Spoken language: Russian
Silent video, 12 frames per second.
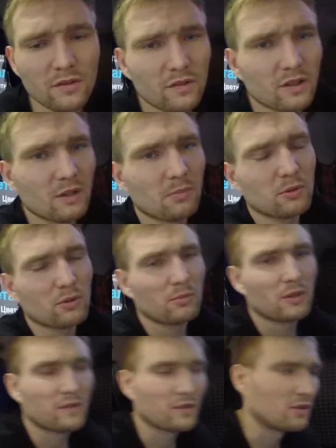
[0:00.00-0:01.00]
И сказали,
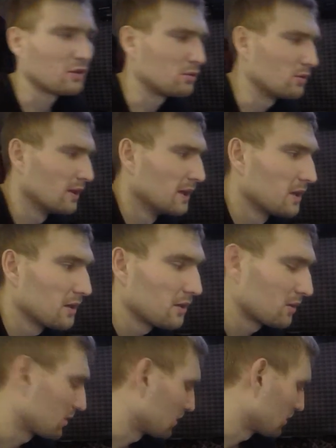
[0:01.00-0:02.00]
потом я заеду.
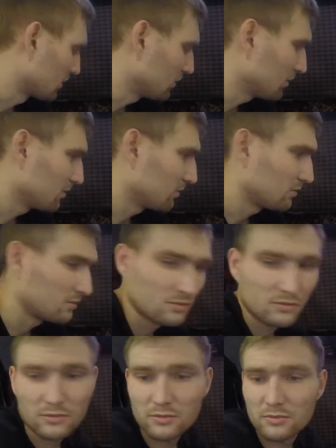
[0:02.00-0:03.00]
А, и
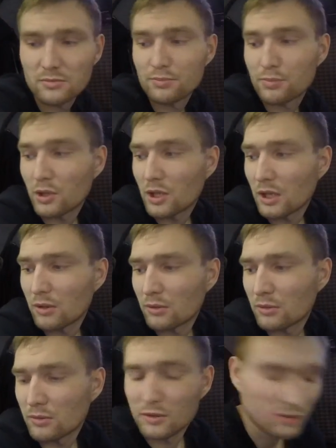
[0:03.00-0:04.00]
пока
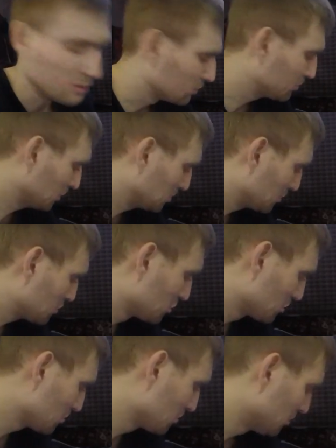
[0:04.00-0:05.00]
вот решил попить
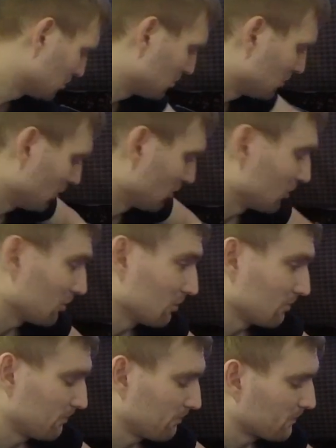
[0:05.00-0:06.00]
чайку,
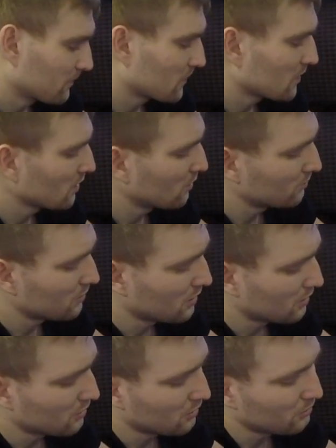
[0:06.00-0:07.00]
Чай у
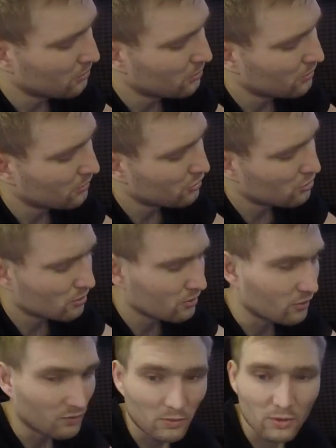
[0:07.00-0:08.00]
меня нури с
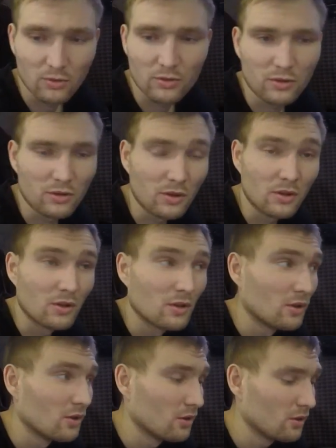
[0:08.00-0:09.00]
черной смородиной.
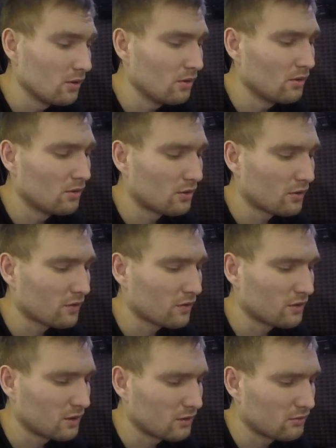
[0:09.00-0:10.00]
И
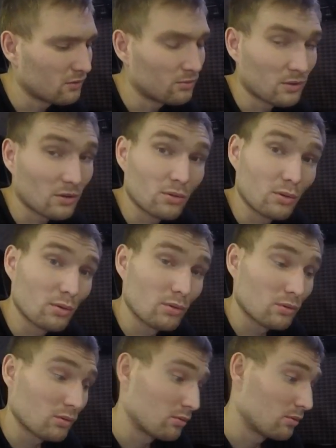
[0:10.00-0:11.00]
рассказать вам
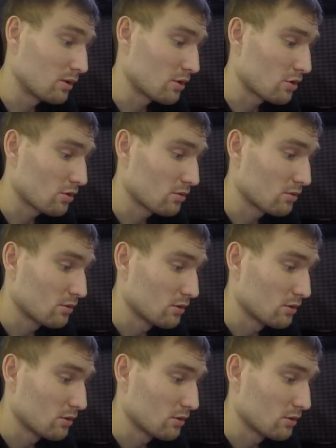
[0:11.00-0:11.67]
такую вещь.